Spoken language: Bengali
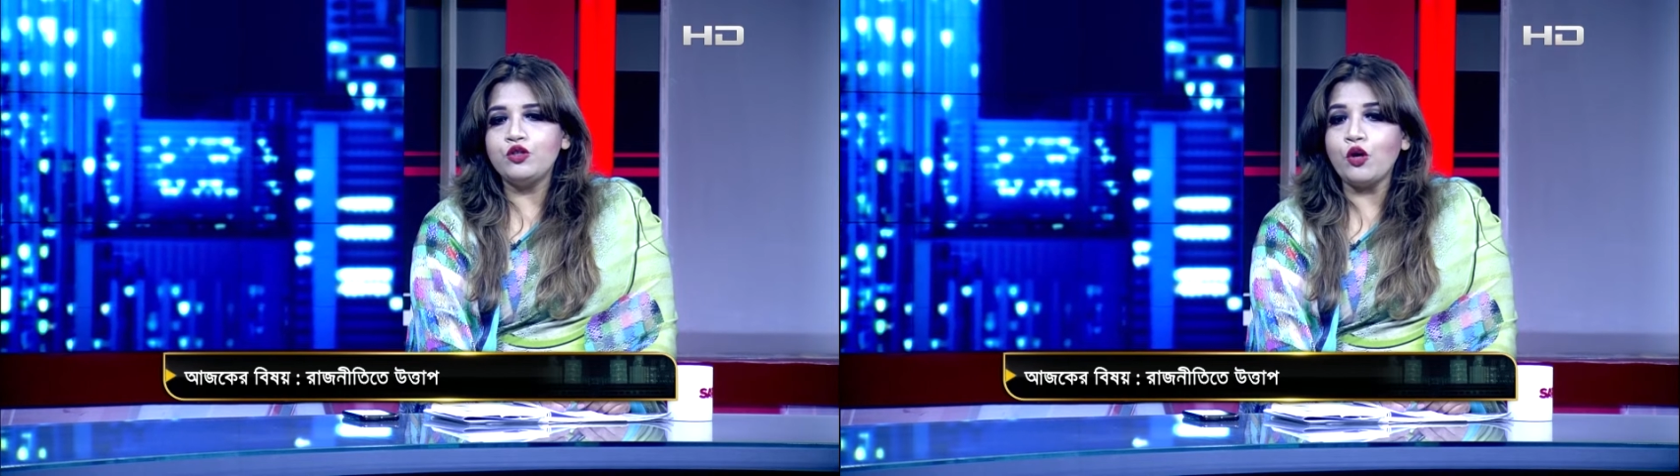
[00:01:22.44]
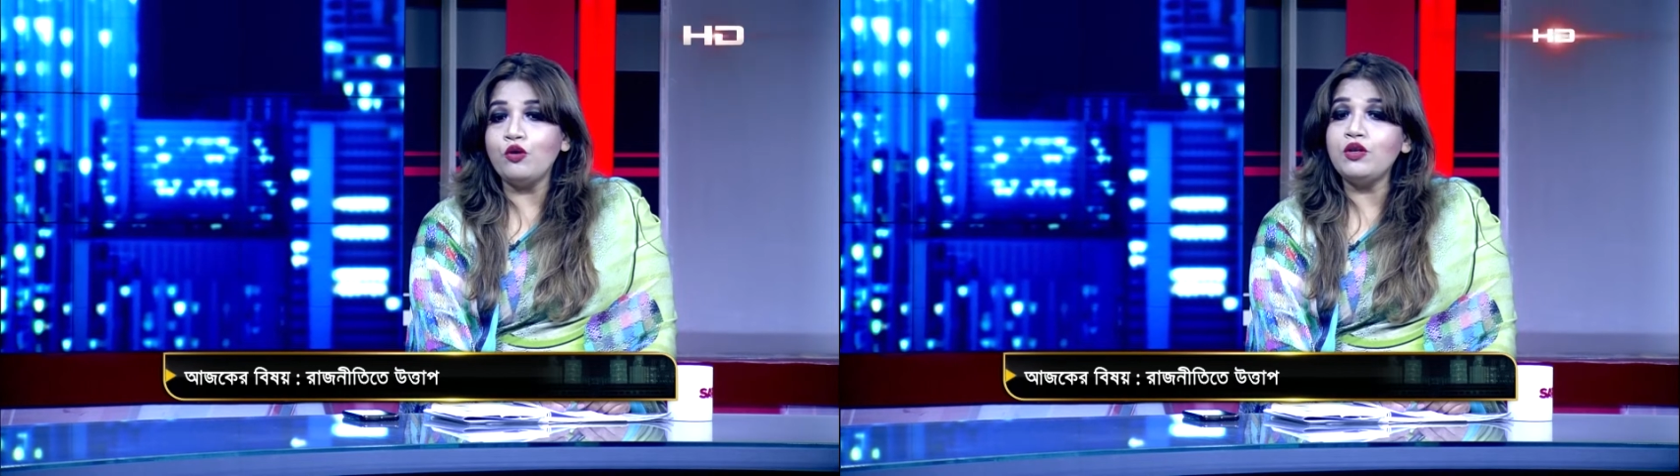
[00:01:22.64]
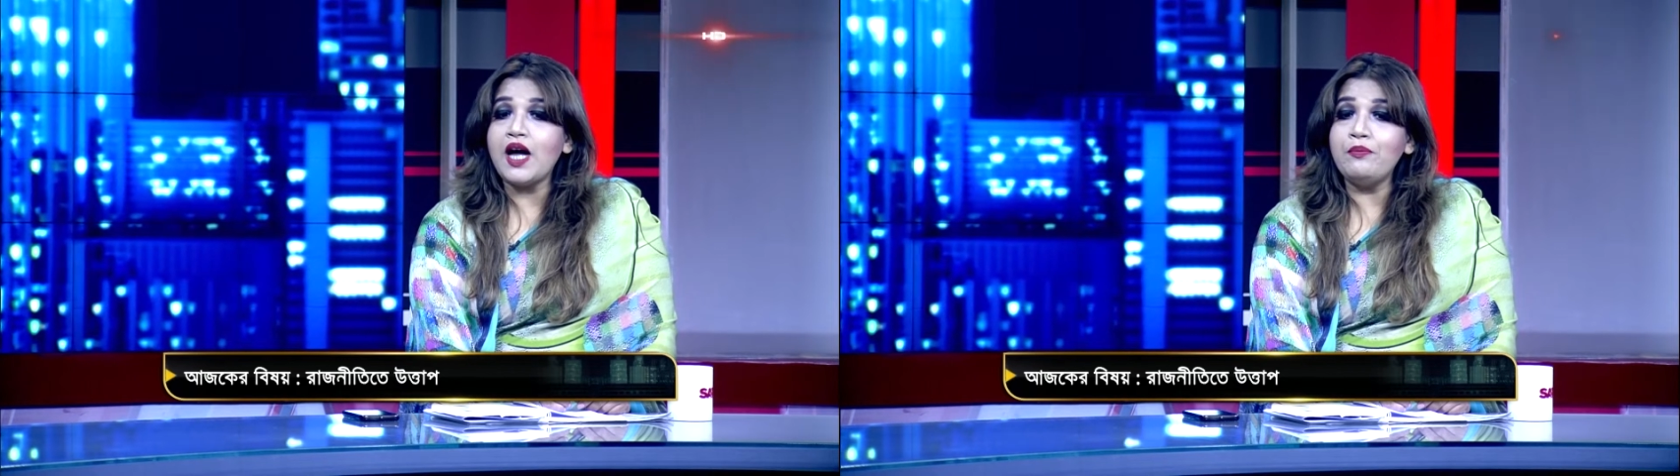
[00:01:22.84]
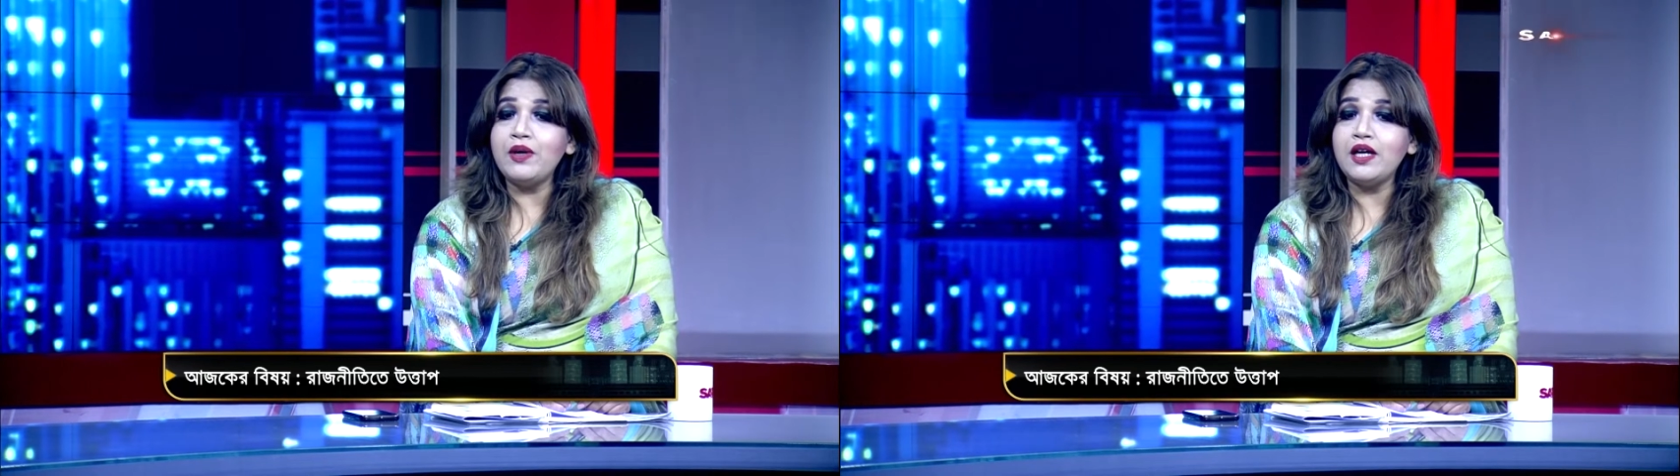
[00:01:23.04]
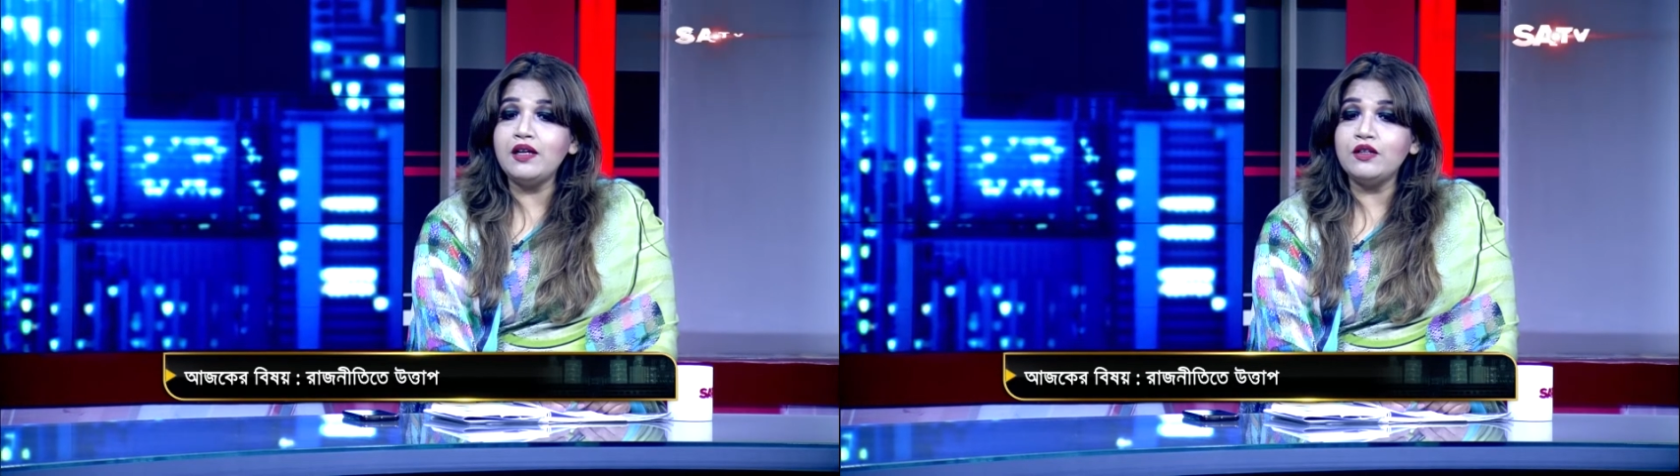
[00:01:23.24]
যখন
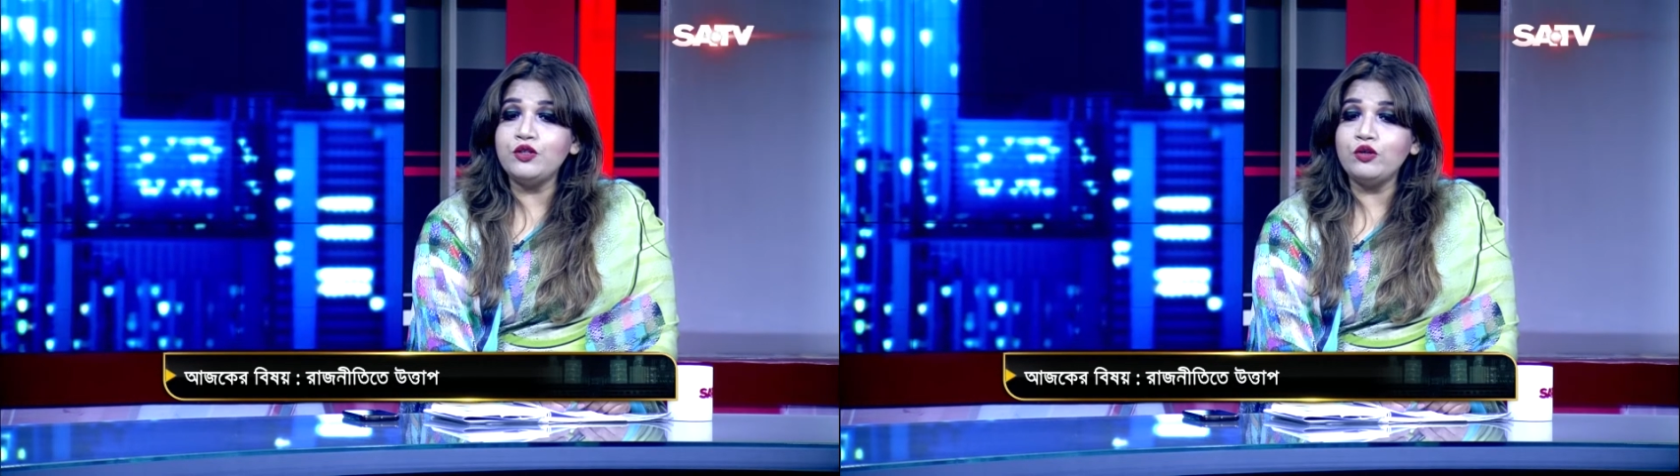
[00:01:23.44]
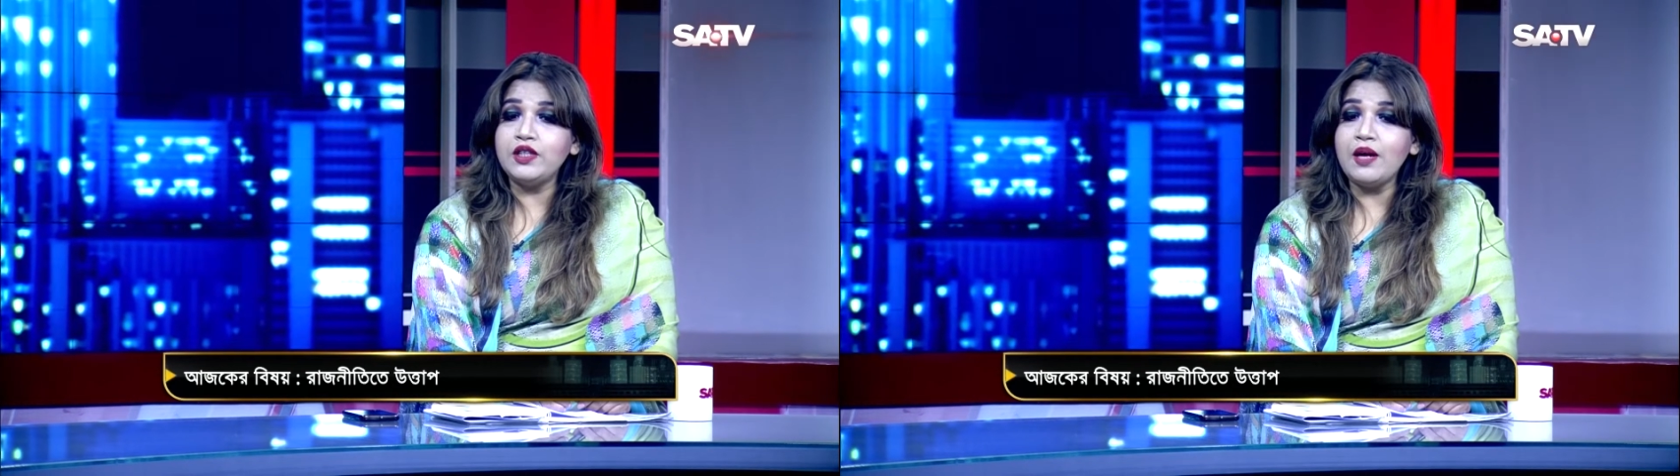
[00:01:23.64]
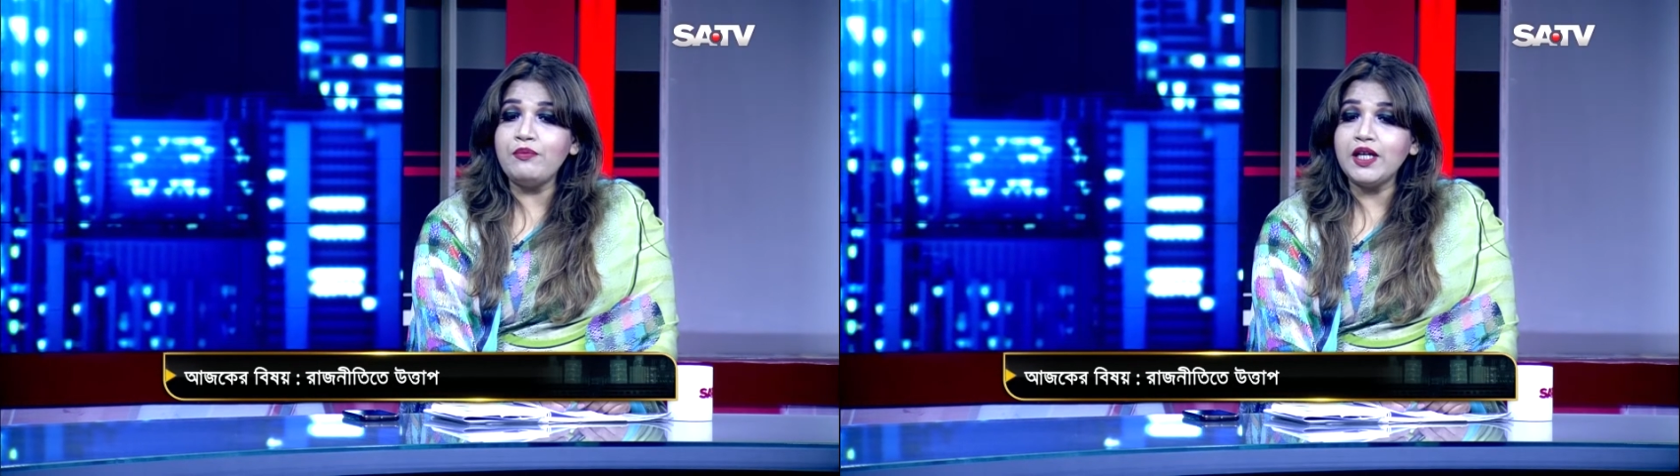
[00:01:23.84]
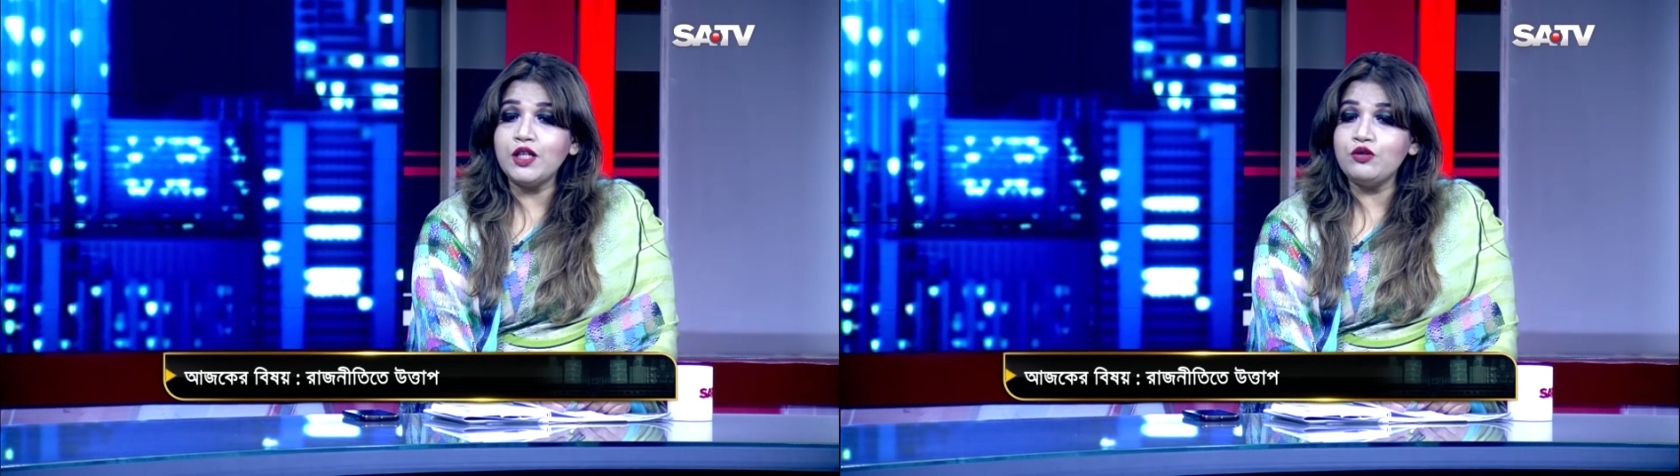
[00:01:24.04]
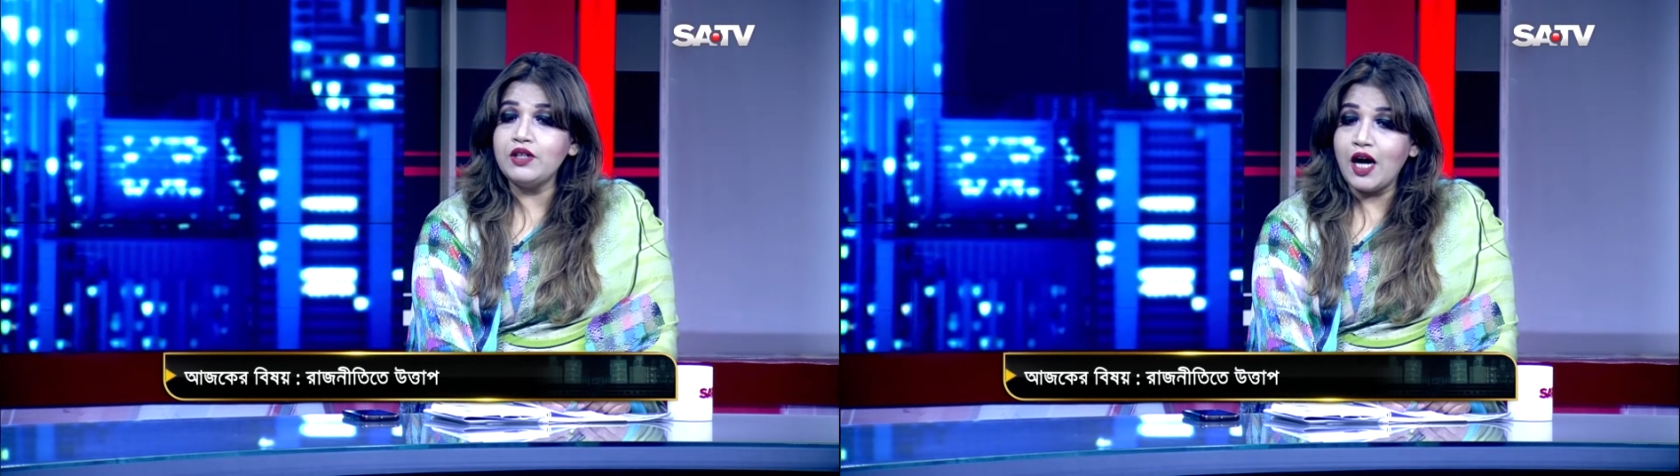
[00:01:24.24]
আমরা যদি আমরা
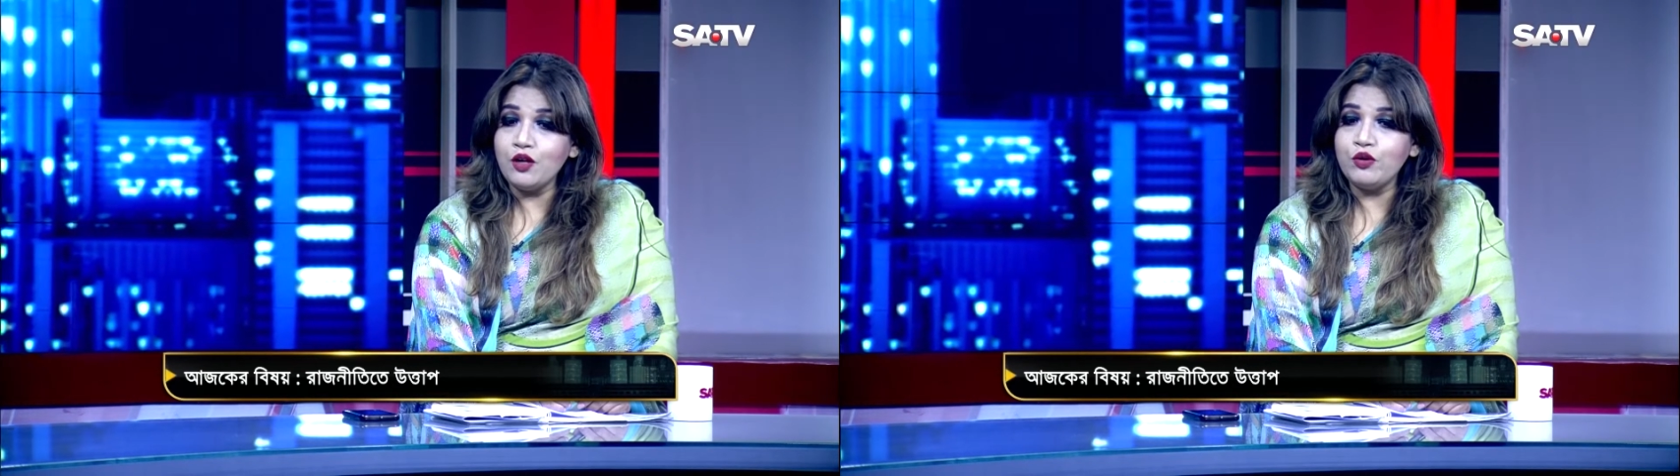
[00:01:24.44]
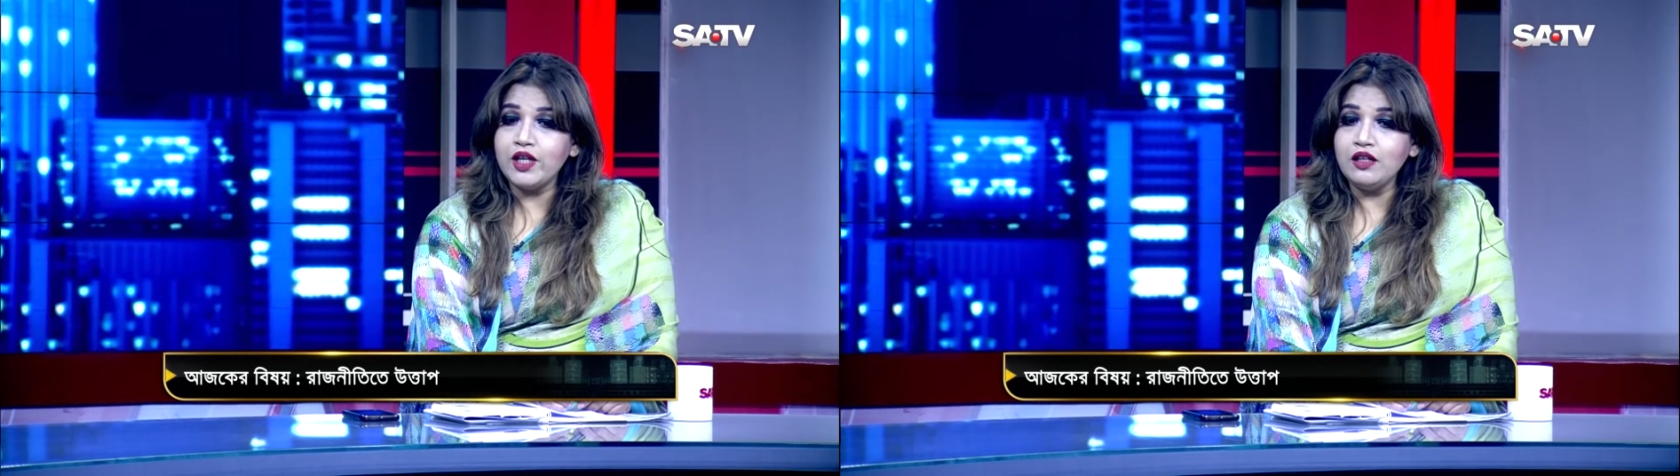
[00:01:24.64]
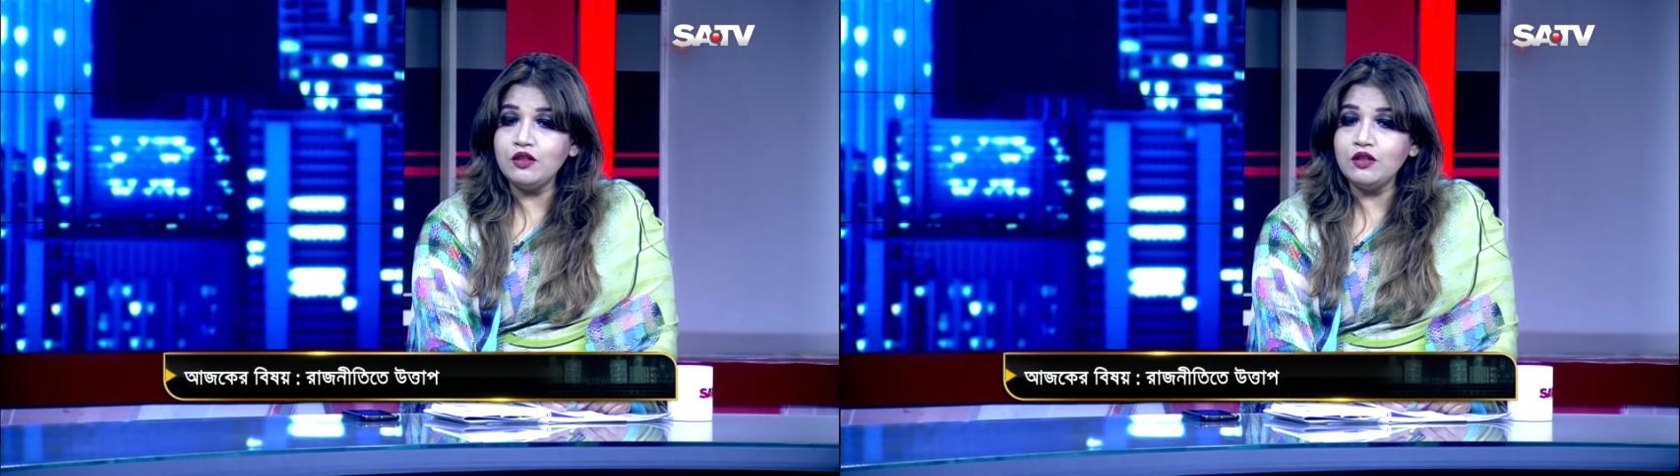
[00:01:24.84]
কিছু না করি